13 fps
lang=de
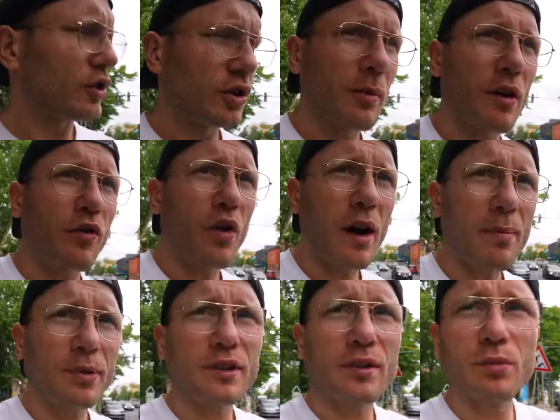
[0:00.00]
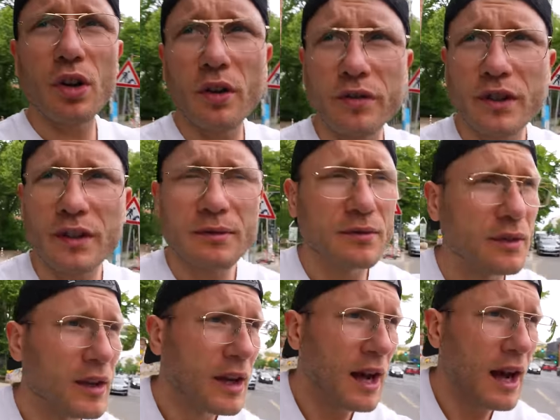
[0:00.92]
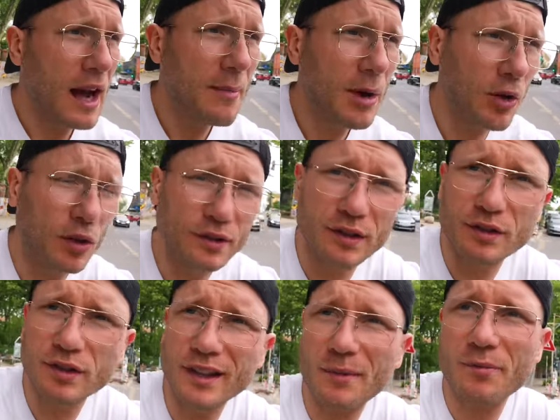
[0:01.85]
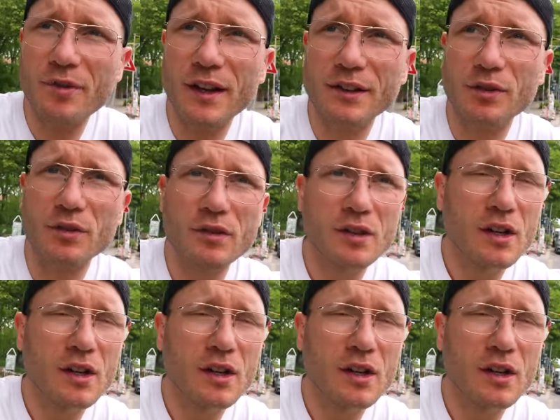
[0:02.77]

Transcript: Und schon mal vorab zum Köfte. Einmal kurz eine Zusammenfassung.